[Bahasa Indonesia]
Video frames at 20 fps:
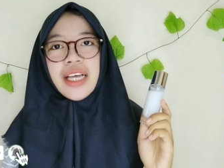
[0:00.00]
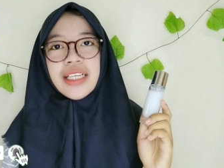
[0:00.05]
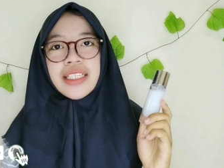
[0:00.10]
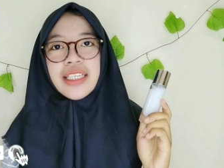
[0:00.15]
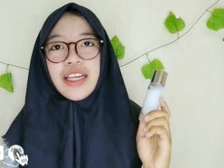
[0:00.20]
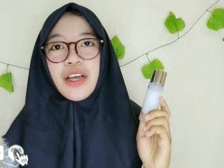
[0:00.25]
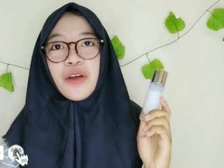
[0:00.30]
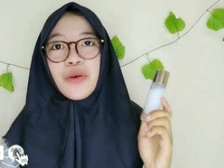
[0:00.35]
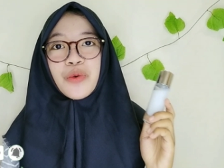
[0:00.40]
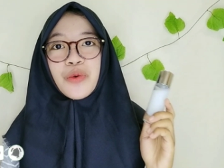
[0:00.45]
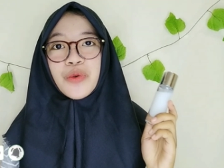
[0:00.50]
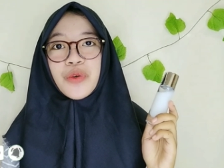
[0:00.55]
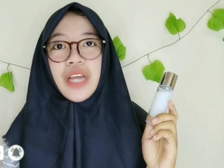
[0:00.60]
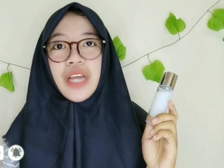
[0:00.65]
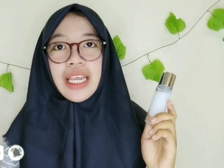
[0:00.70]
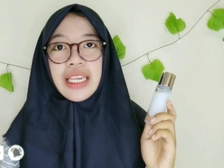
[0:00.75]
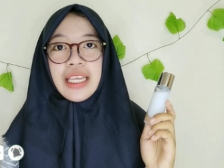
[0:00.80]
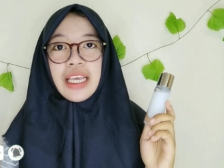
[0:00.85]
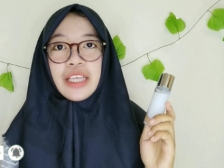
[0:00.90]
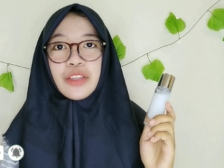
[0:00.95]
Jadi aku
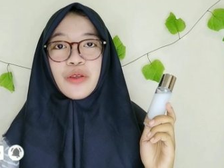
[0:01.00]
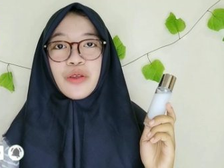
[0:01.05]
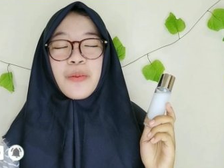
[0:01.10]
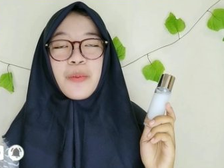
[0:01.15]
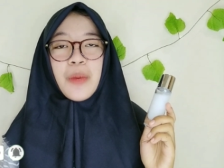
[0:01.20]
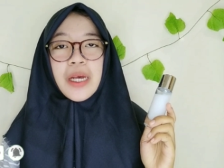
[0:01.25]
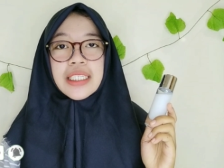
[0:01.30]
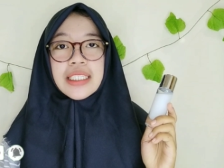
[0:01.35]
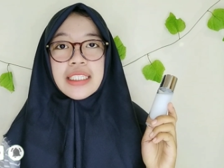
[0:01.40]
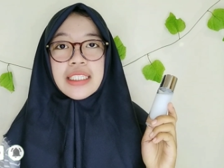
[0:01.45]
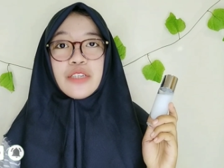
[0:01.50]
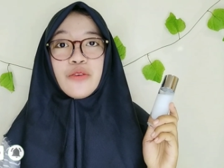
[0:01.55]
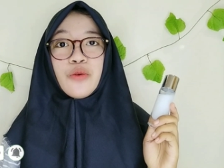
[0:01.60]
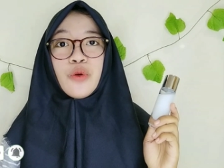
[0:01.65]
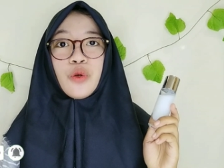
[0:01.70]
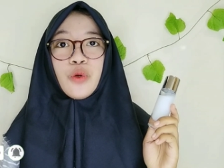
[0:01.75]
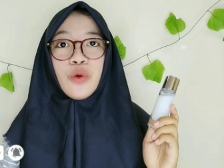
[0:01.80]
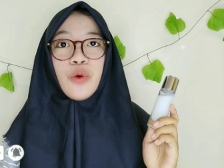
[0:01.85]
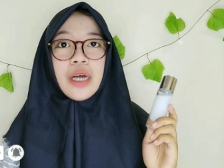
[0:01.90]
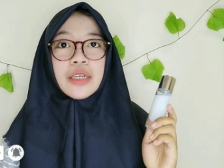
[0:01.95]
gunainnya itu pas
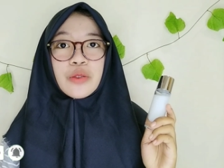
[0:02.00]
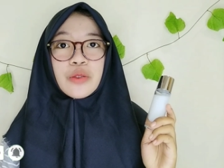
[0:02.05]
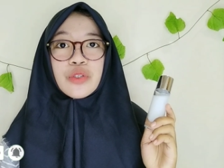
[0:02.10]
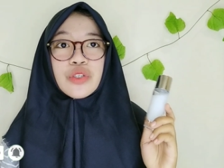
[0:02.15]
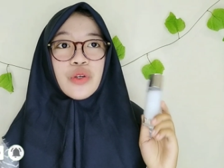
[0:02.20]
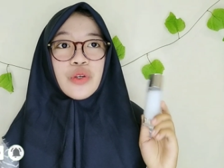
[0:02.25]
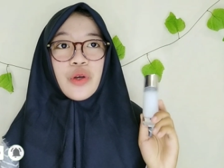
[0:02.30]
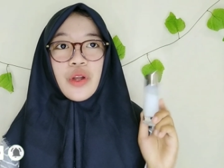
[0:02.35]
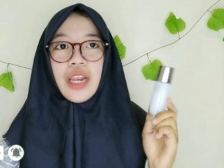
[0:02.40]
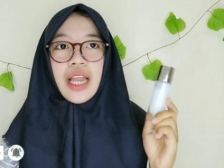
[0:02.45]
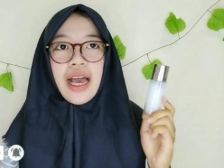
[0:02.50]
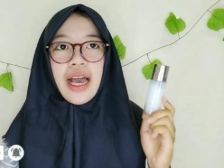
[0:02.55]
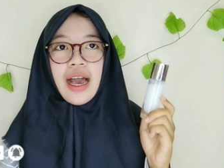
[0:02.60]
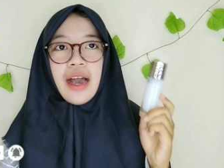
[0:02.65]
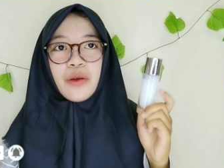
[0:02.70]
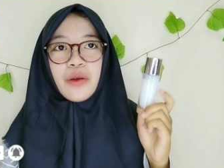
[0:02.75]
dulu waktu sekolah